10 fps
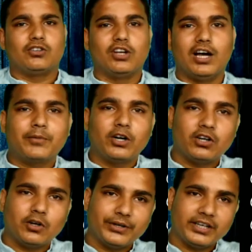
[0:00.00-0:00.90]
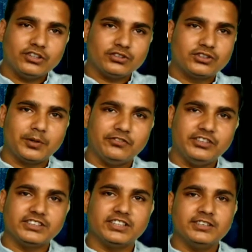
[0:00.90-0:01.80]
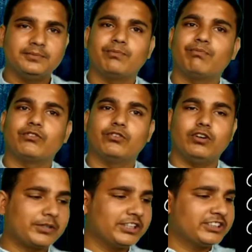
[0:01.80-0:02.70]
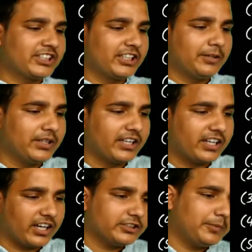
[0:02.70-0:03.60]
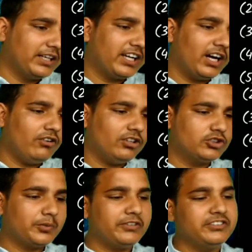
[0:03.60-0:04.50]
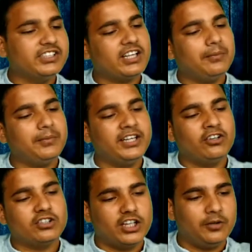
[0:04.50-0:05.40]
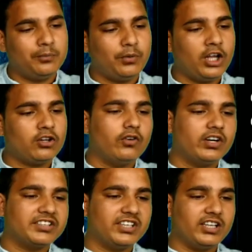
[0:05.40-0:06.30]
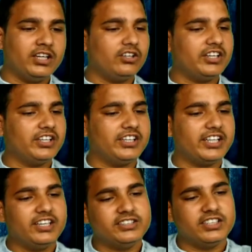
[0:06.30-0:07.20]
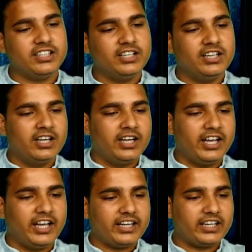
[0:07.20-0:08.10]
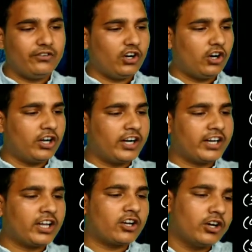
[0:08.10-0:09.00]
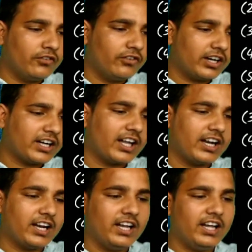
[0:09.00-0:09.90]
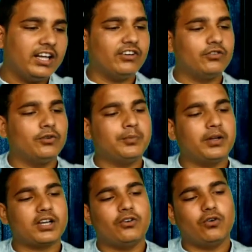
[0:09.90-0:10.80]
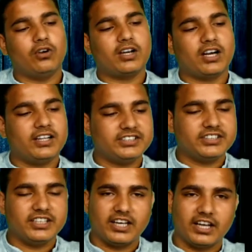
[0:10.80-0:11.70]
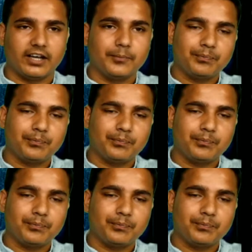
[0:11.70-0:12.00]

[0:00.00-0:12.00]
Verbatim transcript: तो आपका टॉपिक है जो सुपरविजन वो आपके स्क्रीन पे दिख रहा है इस पर लिखा हुआ सुपरविजन का मीनिंग होता है एम्प्लॉय को वर्क देने और यह देखने से है कि वे ऑर्डर के अकॉर्डिंग वर्क कर रहे हैं एवं उन पर कंट्रोल करने से हैं